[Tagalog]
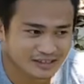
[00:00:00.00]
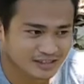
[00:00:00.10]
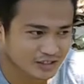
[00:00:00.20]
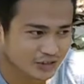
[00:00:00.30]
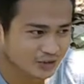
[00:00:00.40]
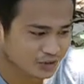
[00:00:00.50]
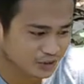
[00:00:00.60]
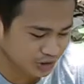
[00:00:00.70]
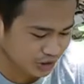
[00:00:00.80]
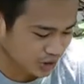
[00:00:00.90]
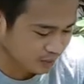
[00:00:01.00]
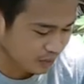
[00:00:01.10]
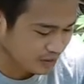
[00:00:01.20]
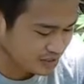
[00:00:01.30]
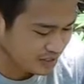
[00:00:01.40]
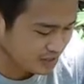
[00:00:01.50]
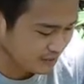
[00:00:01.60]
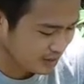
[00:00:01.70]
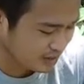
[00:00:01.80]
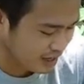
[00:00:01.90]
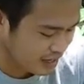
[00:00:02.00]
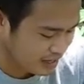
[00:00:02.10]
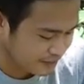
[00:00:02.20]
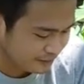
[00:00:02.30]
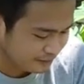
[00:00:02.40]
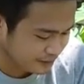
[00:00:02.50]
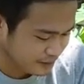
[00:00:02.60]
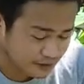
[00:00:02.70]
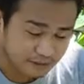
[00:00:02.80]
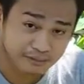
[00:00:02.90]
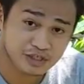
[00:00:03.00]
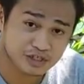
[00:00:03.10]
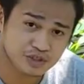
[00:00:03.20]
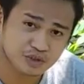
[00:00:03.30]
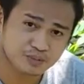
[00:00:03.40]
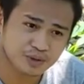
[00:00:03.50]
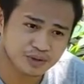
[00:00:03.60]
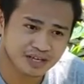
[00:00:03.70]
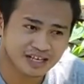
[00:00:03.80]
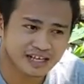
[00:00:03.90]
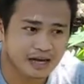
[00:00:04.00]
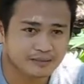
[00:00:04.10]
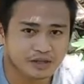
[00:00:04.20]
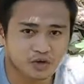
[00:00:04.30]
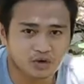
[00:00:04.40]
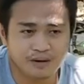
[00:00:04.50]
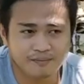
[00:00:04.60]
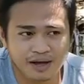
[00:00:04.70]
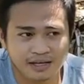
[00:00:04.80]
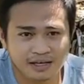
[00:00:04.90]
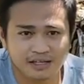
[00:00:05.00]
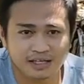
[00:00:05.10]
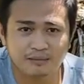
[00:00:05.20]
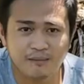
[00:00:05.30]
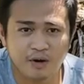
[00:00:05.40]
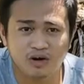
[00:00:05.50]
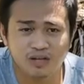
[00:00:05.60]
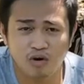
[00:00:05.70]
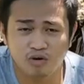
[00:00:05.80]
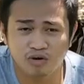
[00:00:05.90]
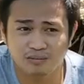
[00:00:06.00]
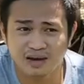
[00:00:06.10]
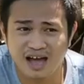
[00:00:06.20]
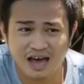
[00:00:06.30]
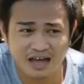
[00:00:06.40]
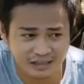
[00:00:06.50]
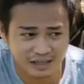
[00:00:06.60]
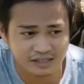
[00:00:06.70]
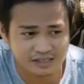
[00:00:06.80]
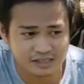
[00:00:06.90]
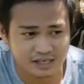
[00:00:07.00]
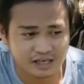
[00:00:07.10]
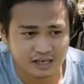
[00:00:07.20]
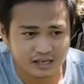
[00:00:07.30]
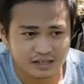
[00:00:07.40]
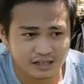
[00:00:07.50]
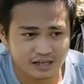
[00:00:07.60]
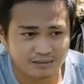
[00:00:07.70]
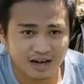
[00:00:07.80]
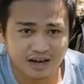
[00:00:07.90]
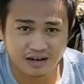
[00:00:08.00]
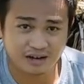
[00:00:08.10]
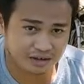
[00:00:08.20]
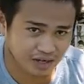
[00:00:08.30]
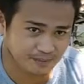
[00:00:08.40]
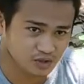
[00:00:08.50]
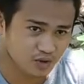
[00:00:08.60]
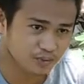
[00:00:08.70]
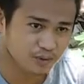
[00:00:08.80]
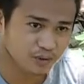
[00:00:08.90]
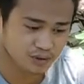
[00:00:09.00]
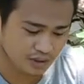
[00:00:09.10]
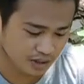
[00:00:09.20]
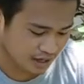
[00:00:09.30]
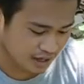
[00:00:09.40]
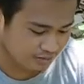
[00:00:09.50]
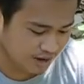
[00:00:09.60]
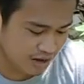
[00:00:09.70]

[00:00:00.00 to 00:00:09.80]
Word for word: So, ito po ay isa sa mga mixture po na ginagamit ko kapag nagpapaugat po ako ng mga cuttings ng mga rare grades ko po at mga